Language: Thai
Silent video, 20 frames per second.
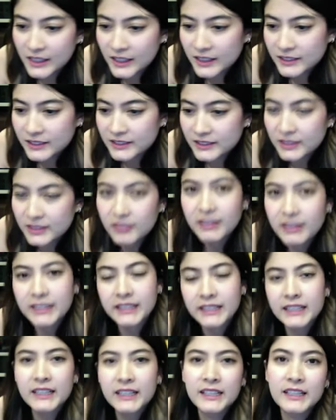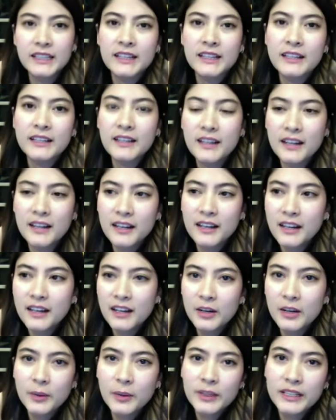สวัสดีนะคะ
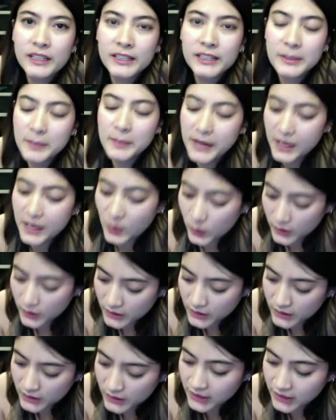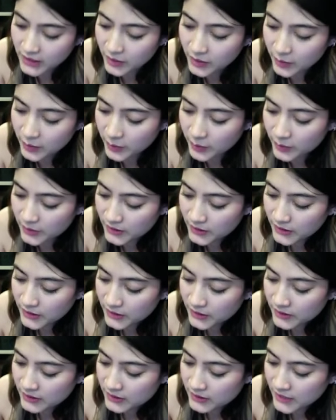วันนี้มาคนเดียว
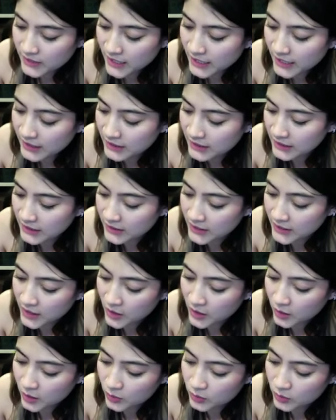ชายเดียว